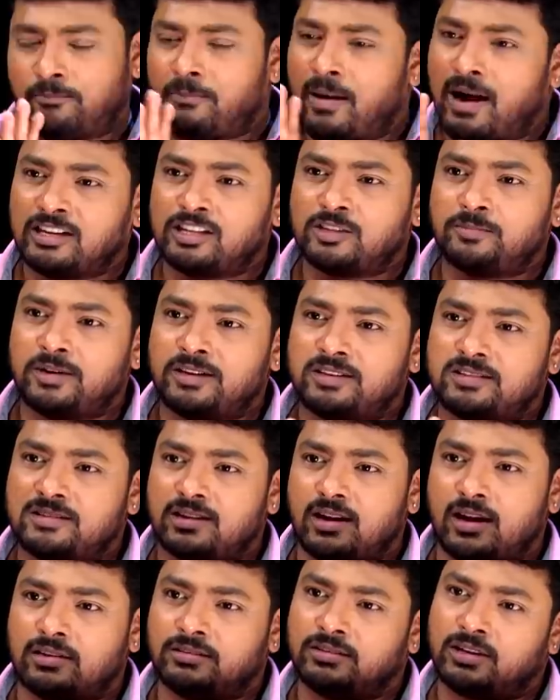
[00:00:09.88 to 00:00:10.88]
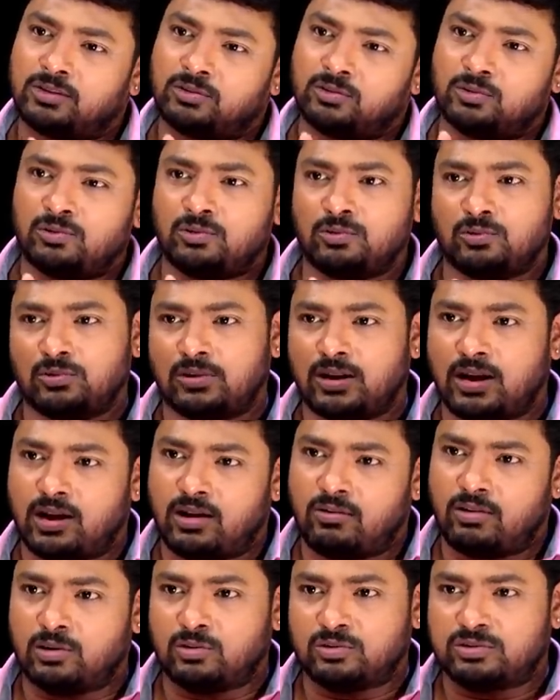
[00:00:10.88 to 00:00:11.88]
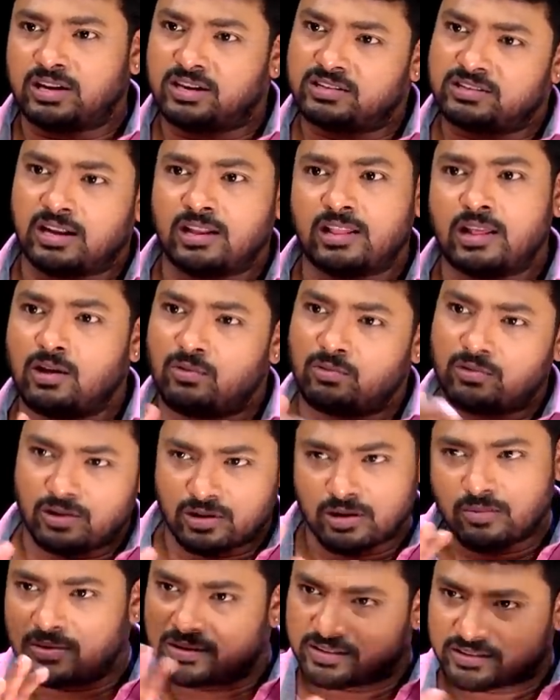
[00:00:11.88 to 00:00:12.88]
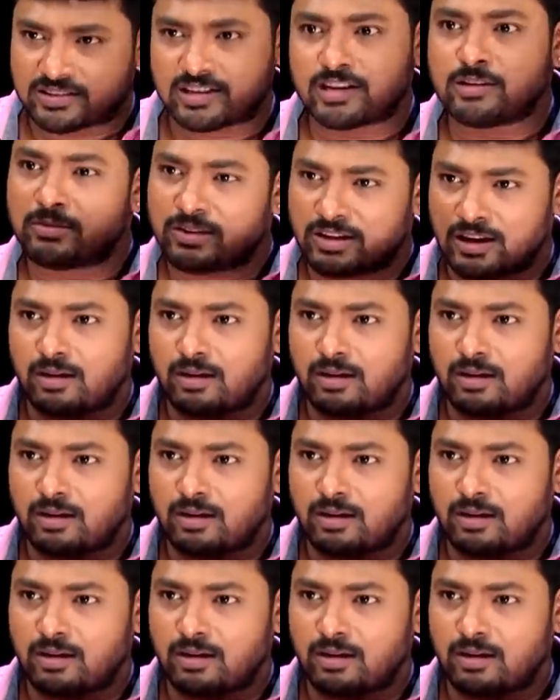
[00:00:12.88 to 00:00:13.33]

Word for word: పార్టిసిపేట్స్ అందరితోటి కూడా వాళ్ళు చాలా సరదాగా ఉన్నట్టుగా మనకి స్క్రీన్ మీద